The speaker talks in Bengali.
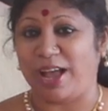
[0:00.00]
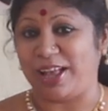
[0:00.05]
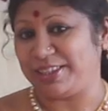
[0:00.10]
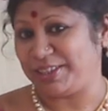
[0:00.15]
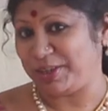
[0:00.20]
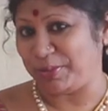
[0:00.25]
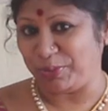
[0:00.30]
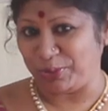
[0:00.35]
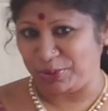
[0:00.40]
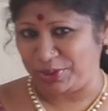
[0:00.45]

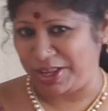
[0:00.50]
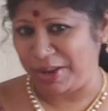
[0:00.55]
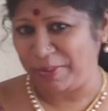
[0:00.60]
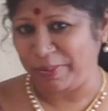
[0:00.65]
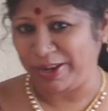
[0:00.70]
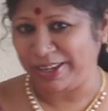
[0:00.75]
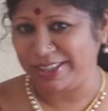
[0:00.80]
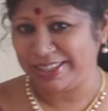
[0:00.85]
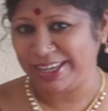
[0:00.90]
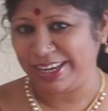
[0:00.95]
আজকে বুঝতেই
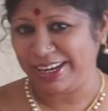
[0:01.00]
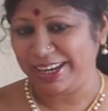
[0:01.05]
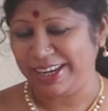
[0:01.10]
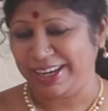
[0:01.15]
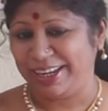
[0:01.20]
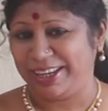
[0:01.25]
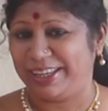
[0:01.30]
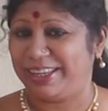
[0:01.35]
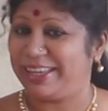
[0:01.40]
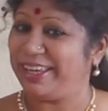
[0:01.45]
পারছেন
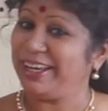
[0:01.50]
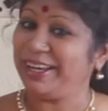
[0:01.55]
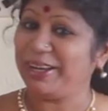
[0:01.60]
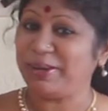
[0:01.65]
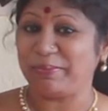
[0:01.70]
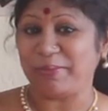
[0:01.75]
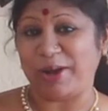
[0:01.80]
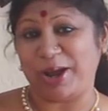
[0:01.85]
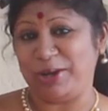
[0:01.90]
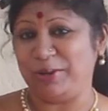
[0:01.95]
কি
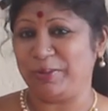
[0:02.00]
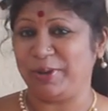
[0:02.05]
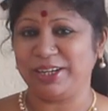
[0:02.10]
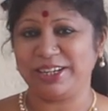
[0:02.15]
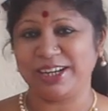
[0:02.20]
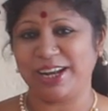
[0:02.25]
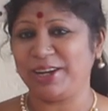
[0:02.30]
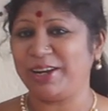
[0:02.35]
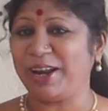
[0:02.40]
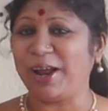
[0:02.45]

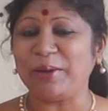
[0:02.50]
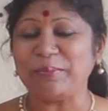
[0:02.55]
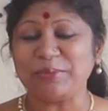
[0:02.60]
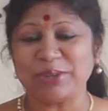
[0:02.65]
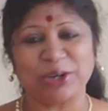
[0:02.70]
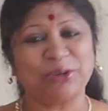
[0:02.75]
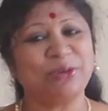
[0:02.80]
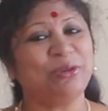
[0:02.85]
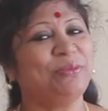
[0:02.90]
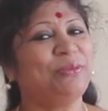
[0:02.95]
ভালোবাসার নাম
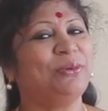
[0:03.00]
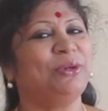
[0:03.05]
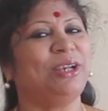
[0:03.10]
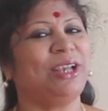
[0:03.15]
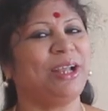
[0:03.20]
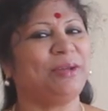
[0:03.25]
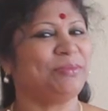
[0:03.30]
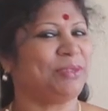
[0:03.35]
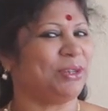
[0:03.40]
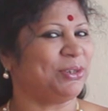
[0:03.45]
যখন
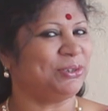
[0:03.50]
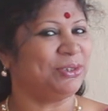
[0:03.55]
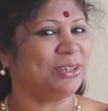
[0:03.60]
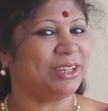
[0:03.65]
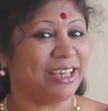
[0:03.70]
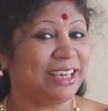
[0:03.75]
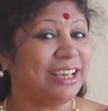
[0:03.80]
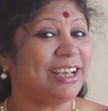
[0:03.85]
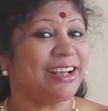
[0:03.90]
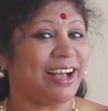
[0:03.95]
বললাম তখন
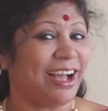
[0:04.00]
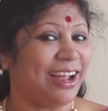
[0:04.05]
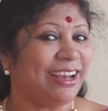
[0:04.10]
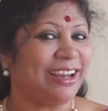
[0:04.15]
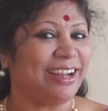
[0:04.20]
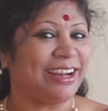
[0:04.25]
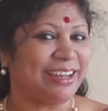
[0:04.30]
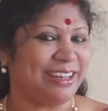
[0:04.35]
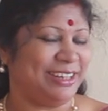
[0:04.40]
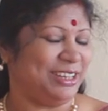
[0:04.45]
কি
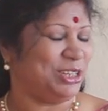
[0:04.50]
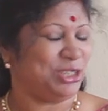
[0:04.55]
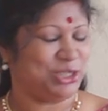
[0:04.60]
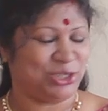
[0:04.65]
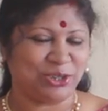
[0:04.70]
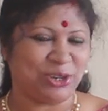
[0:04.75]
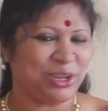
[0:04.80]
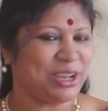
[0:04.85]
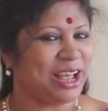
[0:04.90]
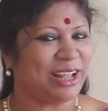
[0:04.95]
কালার
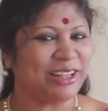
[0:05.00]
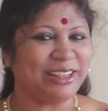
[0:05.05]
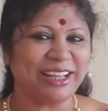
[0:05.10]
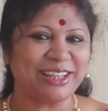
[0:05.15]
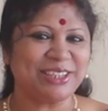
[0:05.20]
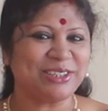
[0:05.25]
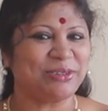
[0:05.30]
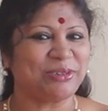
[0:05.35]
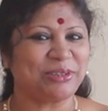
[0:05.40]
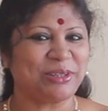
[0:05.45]
নিশ্চয়ই
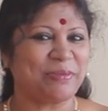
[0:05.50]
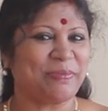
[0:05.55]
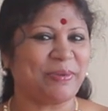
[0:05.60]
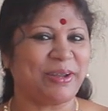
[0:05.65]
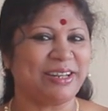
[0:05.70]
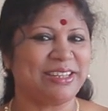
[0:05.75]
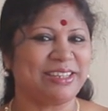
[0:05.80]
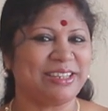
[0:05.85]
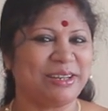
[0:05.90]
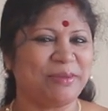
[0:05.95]
আন্দাজ করতে
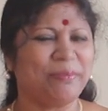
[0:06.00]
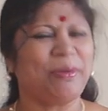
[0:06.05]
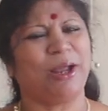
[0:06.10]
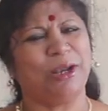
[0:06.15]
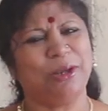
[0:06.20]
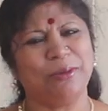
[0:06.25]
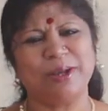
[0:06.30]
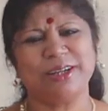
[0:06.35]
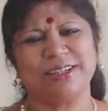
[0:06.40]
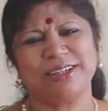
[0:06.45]
পারছেন
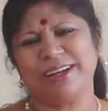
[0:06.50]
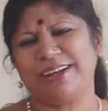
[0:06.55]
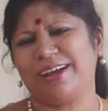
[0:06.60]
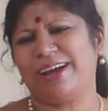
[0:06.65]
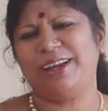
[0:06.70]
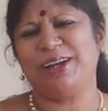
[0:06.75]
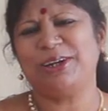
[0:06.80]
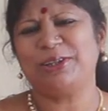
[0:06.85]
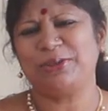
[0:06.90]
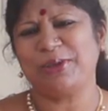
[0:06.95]
ভালোবাসার
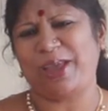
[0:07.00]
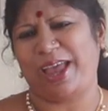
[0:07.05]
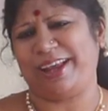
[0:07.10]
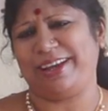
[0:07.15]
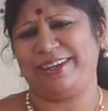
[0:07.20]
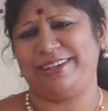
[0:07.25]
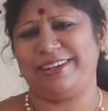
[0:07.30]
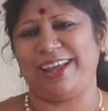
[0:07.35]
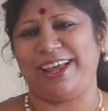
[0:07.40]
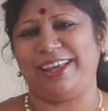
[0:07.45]
কালার তো
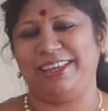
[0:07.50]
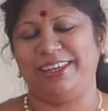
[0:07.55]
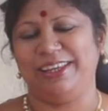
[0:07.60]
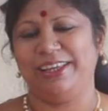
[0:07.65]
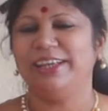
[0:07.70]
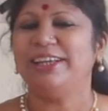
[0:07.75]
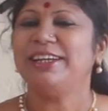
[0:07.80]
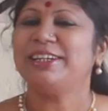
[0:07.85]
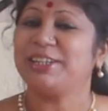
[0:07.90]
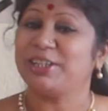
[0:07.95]
একটাই
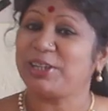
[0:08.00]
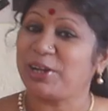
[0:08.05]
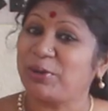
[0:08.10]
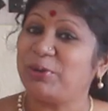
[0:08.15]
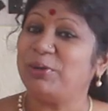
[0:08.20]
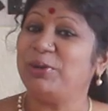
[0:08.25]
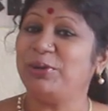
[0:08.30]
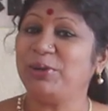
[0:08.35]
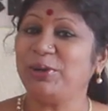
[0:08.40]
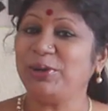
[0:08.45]
সেটা
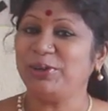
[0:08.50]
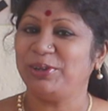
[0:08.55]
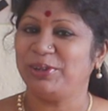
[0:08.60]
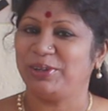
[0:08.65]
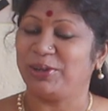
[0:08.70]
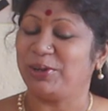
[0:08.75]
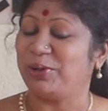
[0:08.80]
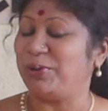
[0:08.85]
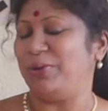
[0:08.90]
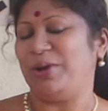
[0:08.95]
হলো
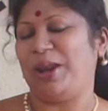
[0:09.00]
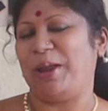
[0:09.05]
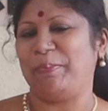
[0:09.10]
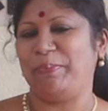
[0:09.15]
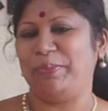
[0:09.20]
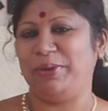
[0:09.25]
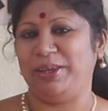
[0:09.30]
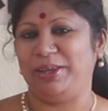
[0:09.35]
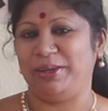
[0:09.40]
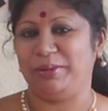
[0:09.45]

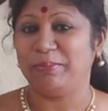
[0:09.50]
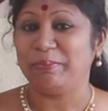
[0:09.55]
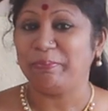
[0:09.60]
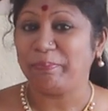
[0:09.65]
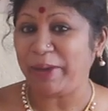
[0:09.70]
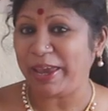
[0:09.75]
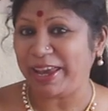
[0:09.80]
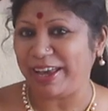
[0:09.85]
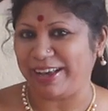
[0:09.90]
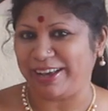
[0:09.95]
golapi,
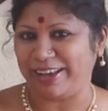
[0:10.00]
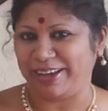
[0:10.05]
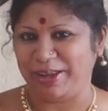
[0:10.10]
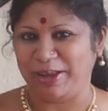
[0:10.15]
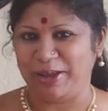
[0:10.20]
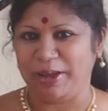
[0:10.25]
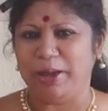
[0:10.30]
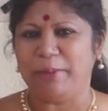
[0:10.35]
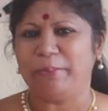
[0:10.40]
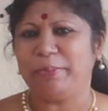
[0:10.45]
pink.
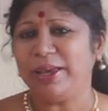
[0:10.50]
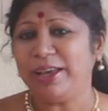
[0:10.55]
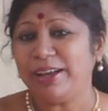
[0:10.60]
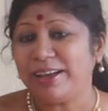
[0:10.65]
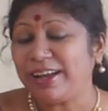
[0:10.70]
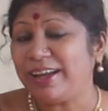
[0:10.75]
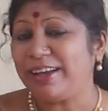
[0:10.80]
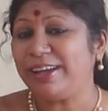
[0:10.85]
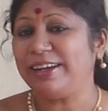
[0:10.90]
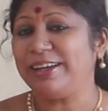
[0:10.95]

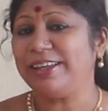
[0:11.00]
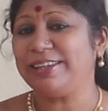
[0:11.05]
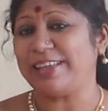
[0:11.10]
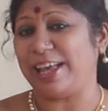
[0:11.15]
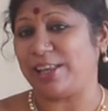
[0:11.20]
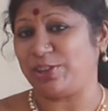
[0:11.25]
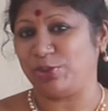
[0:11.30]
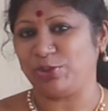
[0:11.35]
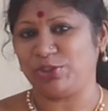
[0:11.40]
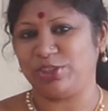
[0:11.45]
Pink color is
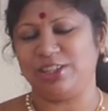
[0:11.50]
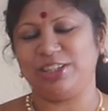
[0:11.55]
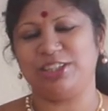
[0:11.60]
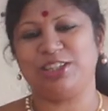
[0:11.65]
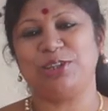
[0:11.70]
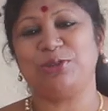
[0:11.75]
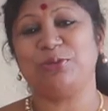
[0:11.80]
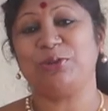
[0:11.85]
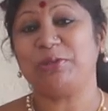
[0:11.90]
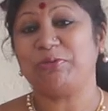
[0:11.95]

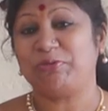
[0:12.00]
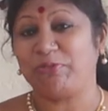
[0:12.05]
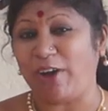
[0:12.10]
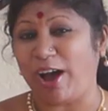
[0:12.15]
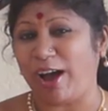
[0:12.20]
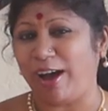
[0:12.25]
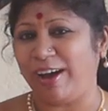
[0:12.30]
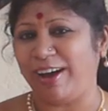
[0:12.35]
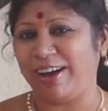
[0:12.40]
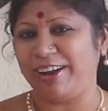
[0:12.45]
associated with
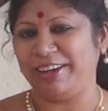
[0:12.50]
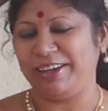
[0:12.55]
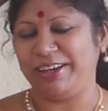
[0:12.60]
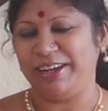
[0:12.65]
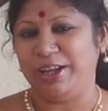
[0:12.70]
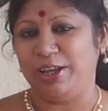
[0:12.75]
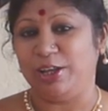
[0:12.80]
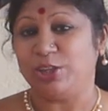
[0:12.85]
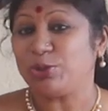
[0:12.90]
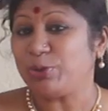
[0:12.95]
fun,
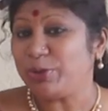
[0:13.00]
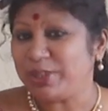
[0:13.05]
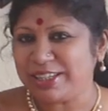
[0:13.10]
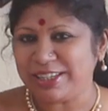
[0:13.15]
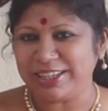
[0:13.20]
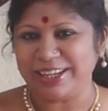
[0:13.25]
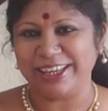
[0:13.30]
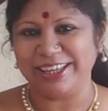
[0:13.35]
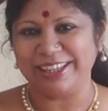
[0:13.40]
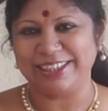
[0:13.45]

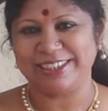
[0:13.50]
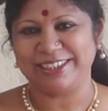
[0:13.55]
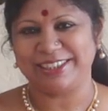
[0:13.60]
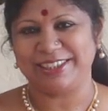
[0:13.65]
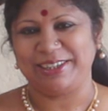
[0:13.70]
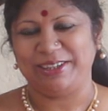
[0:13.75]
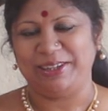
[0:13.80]
sweetness